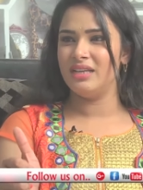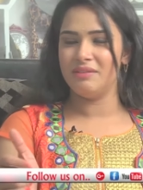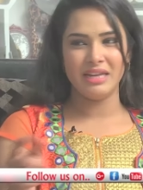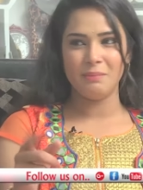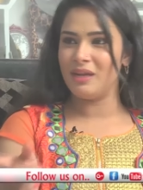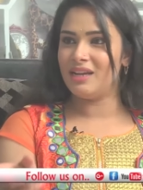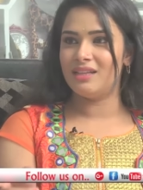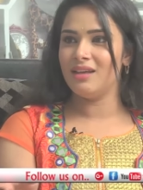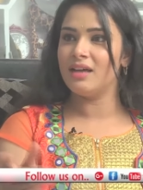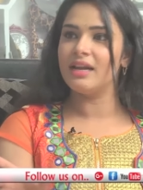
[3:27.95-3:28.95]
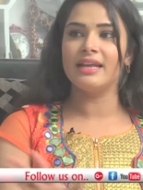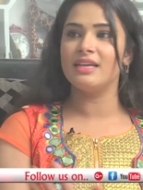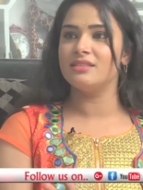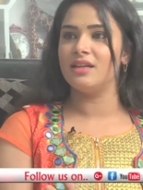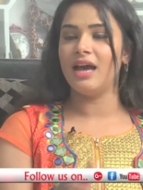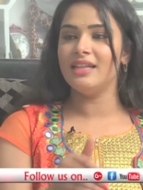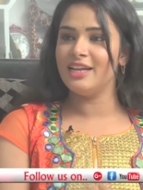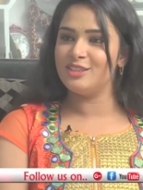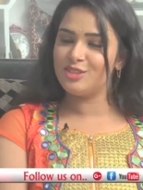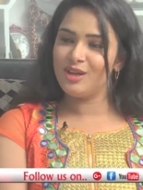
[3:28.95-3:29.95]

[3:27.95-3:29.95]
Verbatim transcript: నీకు వేరే పని లేదా అని అడిగేస్తా అది హెడ్